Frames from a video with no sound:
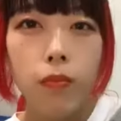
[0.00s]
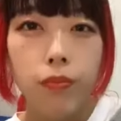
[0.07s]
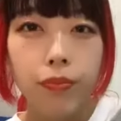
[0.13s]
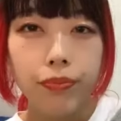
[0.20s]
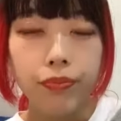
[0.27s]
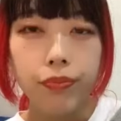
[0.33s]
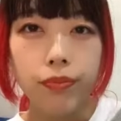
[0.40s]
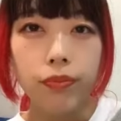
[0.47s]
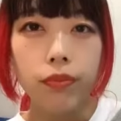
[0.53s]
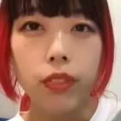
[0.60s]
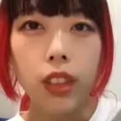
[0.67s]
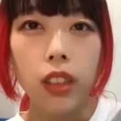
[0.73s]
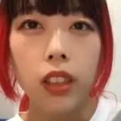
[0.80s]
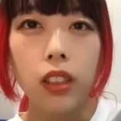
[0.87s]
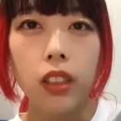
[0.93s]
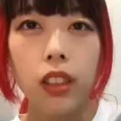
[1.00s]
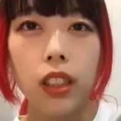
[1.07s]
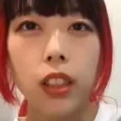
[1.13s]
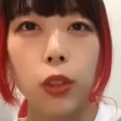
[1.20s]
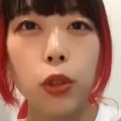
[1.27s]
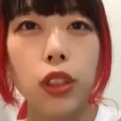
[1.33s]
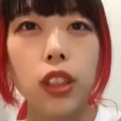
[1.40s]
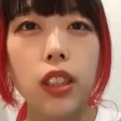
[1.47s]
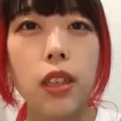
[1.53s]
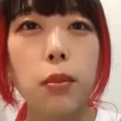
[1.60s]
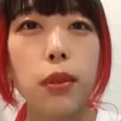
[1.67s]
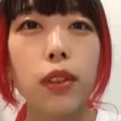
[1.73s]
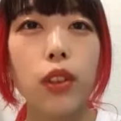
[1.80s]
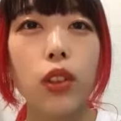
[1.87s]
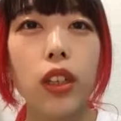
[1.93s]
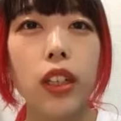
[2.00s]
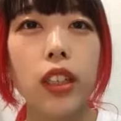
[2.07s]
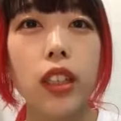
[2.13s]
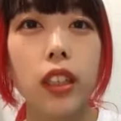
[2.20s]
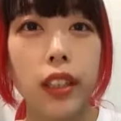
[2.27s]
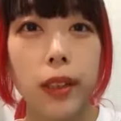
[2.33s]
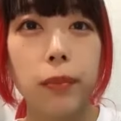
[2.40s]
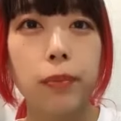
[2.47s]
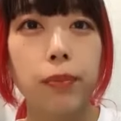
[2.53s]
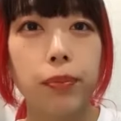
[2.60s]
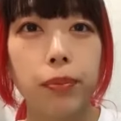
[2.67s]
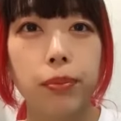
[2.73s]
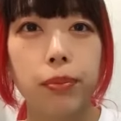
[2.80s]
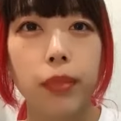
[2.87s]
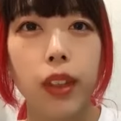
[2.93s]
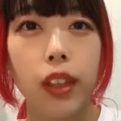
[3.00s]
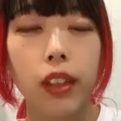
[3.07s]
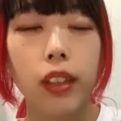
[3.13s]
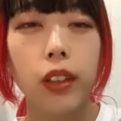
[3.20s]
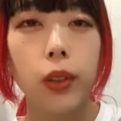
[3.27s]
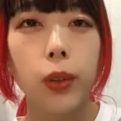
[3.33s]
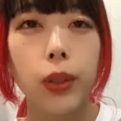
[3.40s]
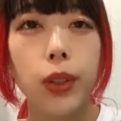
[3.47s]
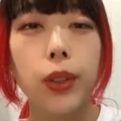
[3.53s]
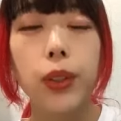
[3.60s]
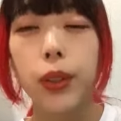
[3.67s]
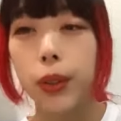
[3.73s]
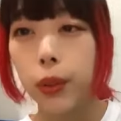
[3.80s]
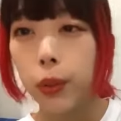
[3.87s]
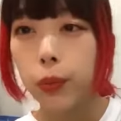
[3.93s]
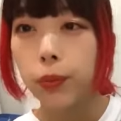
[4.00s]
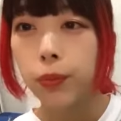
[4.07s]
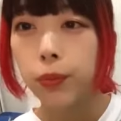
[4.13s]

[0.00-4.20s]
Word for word: 言っちゃだよ一月分のあれだねお給料